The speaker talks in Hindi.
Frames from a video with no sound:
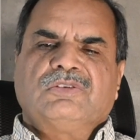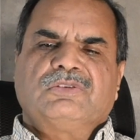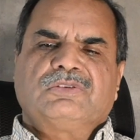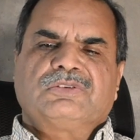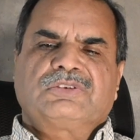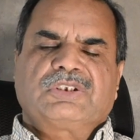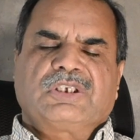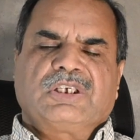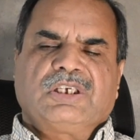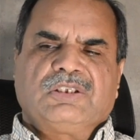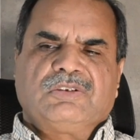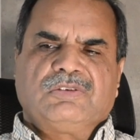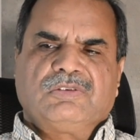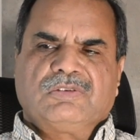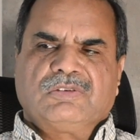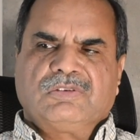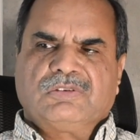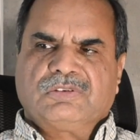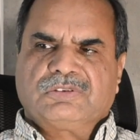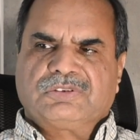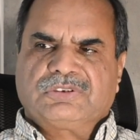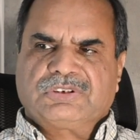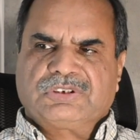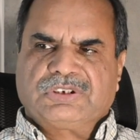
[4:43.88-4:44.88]
उसकी
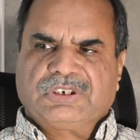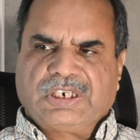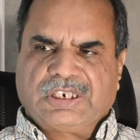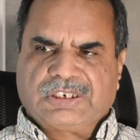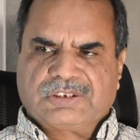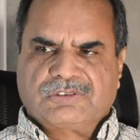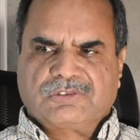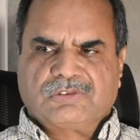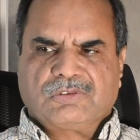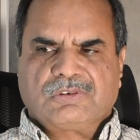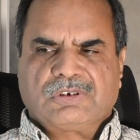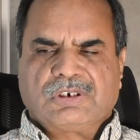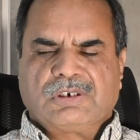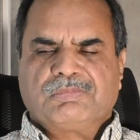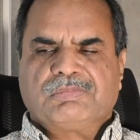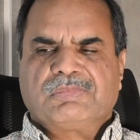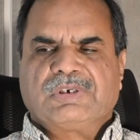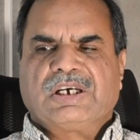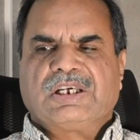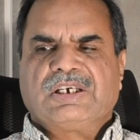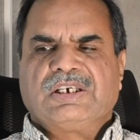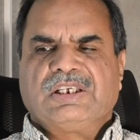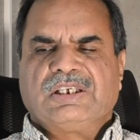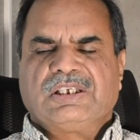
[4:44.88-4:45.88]
जो स्ट्रेस को कम
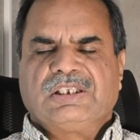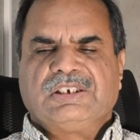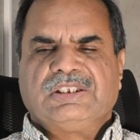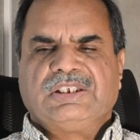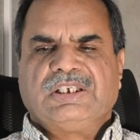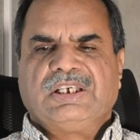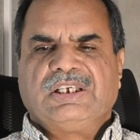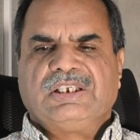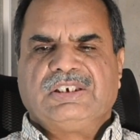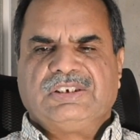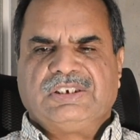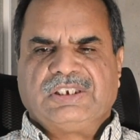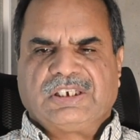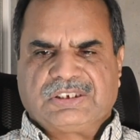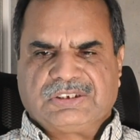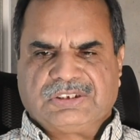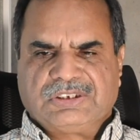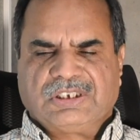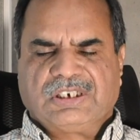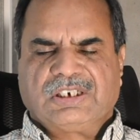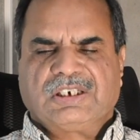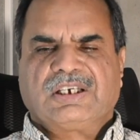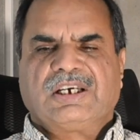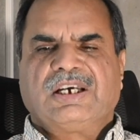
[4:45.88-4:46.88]
करने के लिए
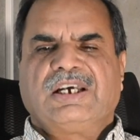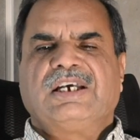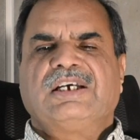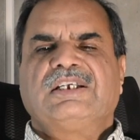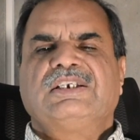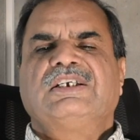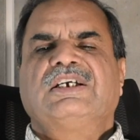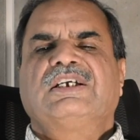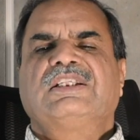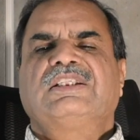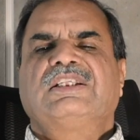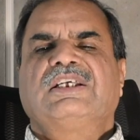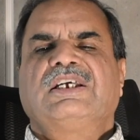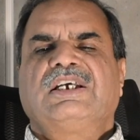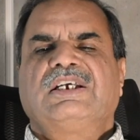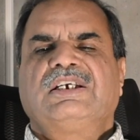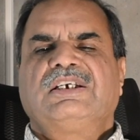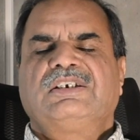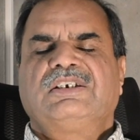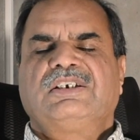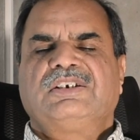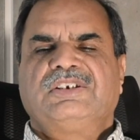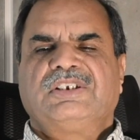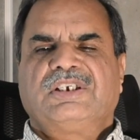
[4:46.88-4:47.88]
इंजेक्शन लगाया जाता है
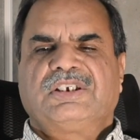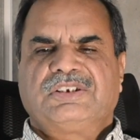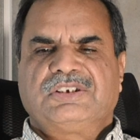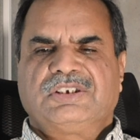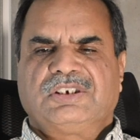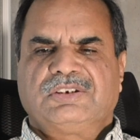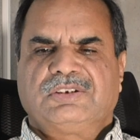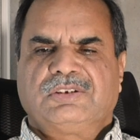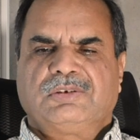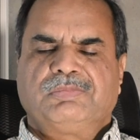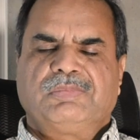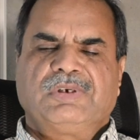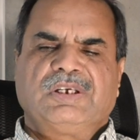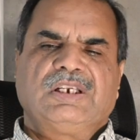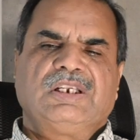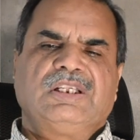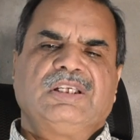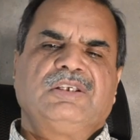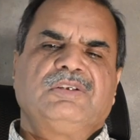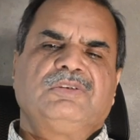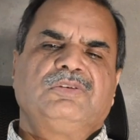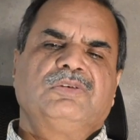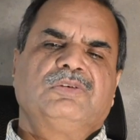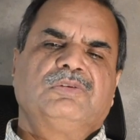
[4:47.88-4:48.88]
इंजेक्शन से
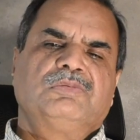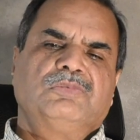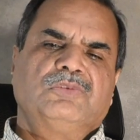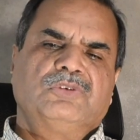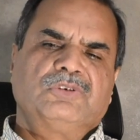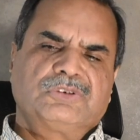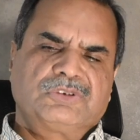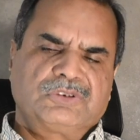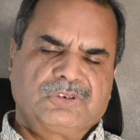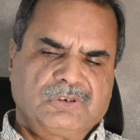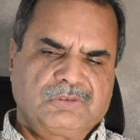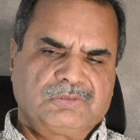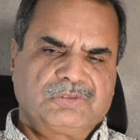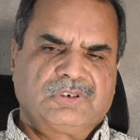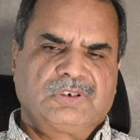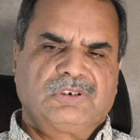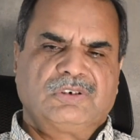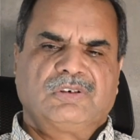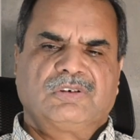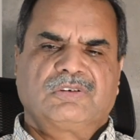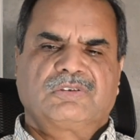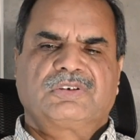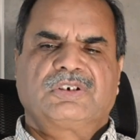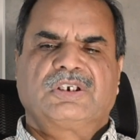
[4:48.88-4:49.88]
पहले जो मोस्ट ऑफ द
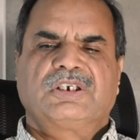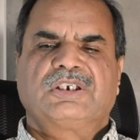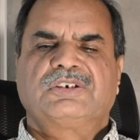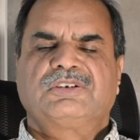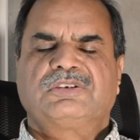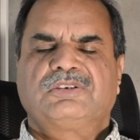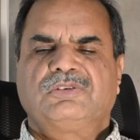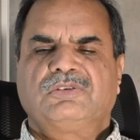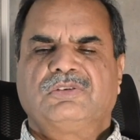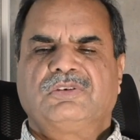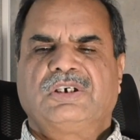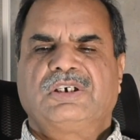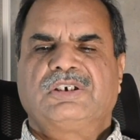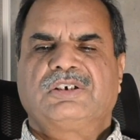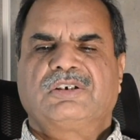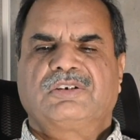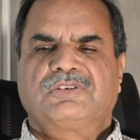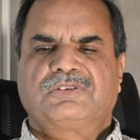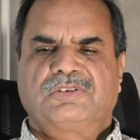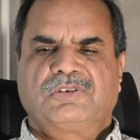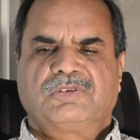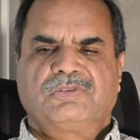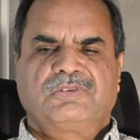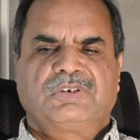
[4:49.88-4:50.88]
डॉक्टर जो
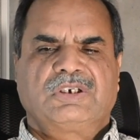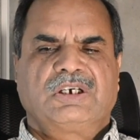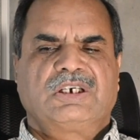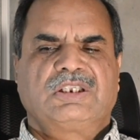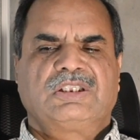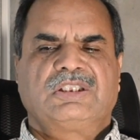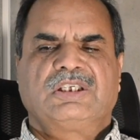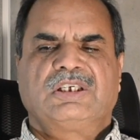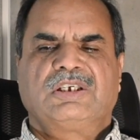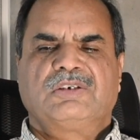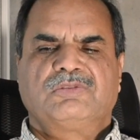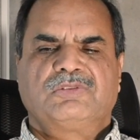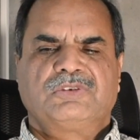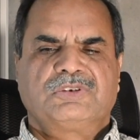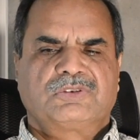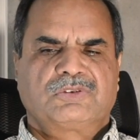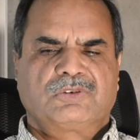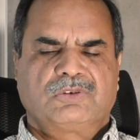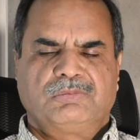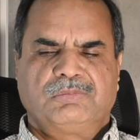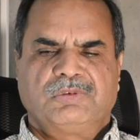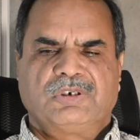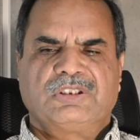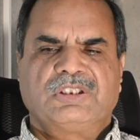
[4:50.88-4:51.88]
अल्ट्रासाउंड करते हैं वो
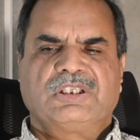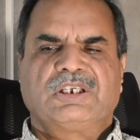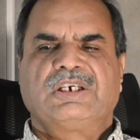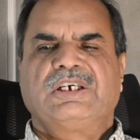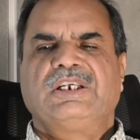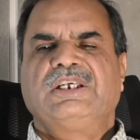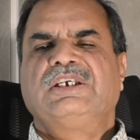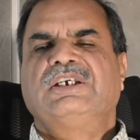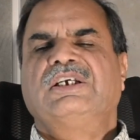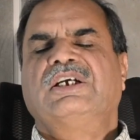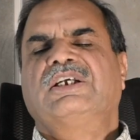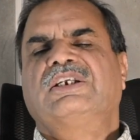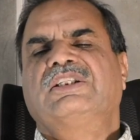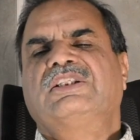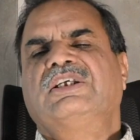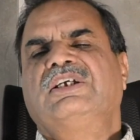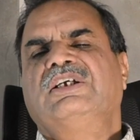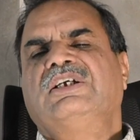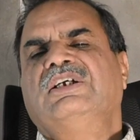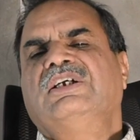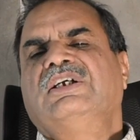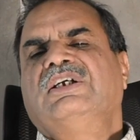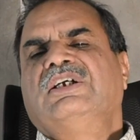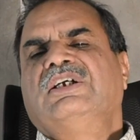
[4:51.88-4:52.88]
इसको बदर नहीं करते